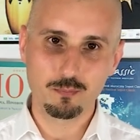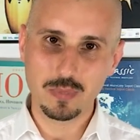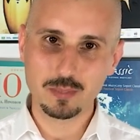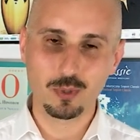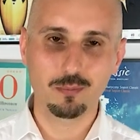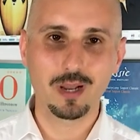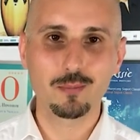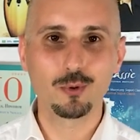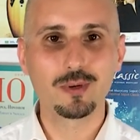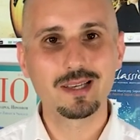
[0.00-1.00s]
bez
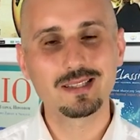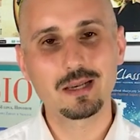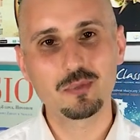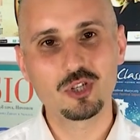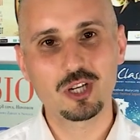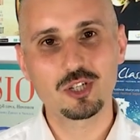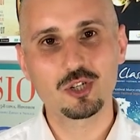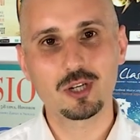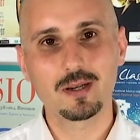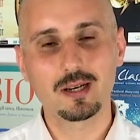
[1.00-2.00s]
problemu zapiszecie
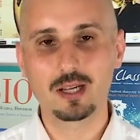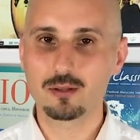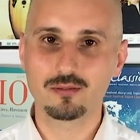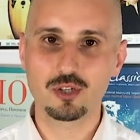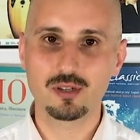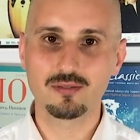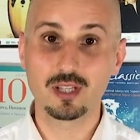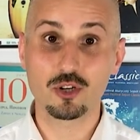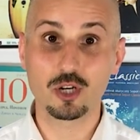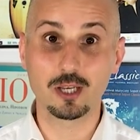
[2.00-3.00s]
się na to właśnie
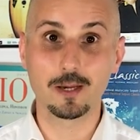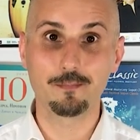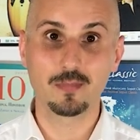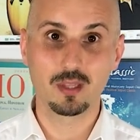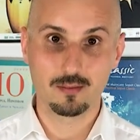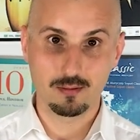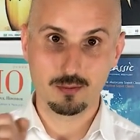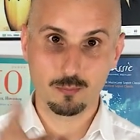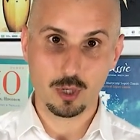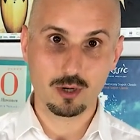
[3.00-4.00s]
wydarzenie.
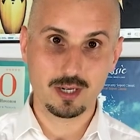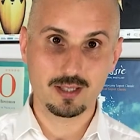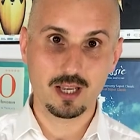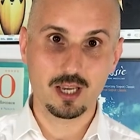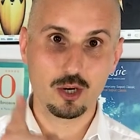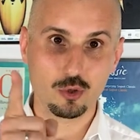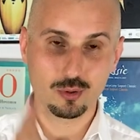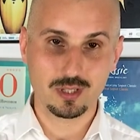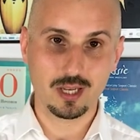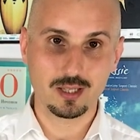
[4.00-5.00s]
Progress Day,
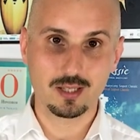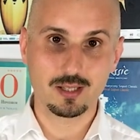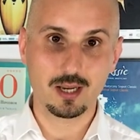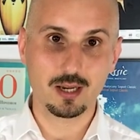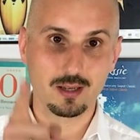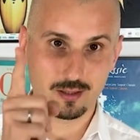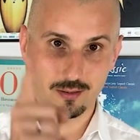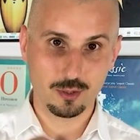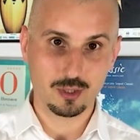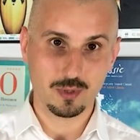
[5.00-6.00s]
szósta edycja.
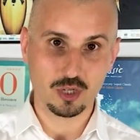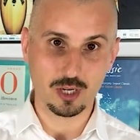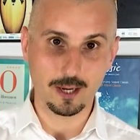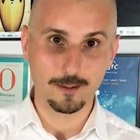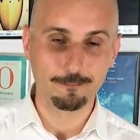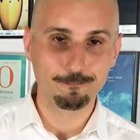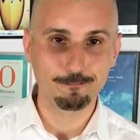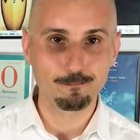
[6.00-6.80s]
Do zobaczenia.